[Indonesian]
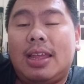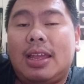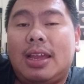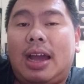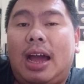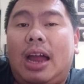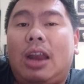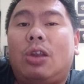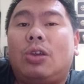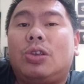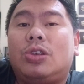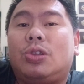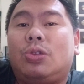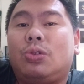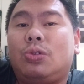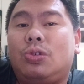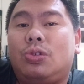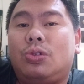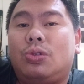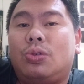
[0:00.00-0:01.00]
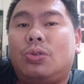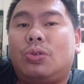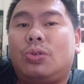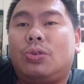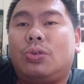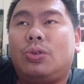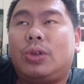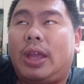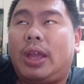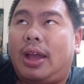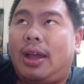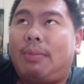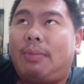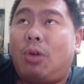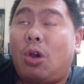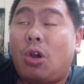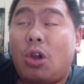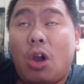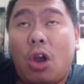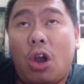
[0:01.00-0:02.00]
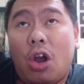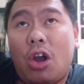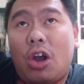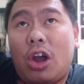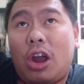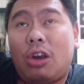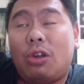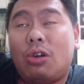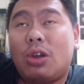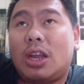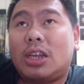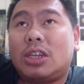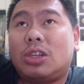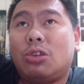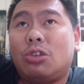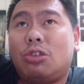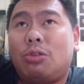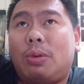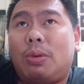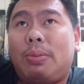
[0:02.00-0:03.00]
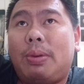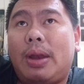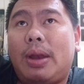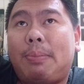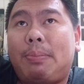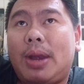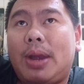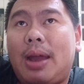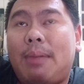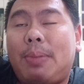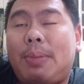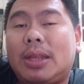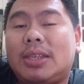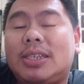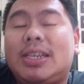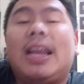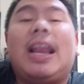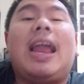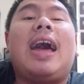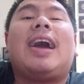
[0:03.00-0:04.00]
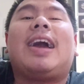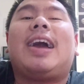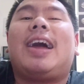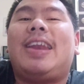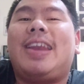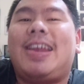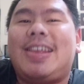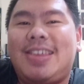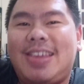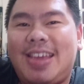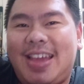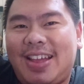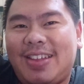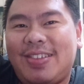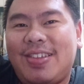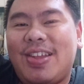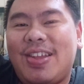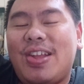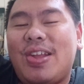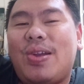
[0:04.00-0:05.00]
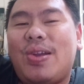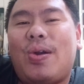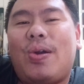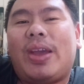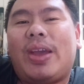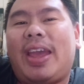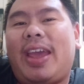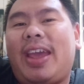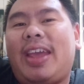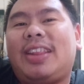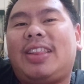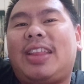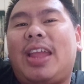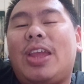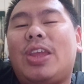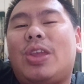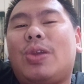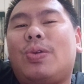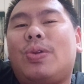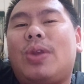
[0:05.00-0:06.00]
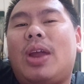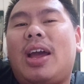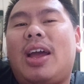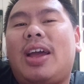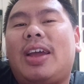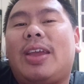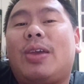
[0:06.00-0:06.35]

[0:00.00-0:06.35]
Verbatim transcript: Kalau setuju ya monggo, kalau nggak setuju berbeda pendapat silahkan aja. Oke, thank you udah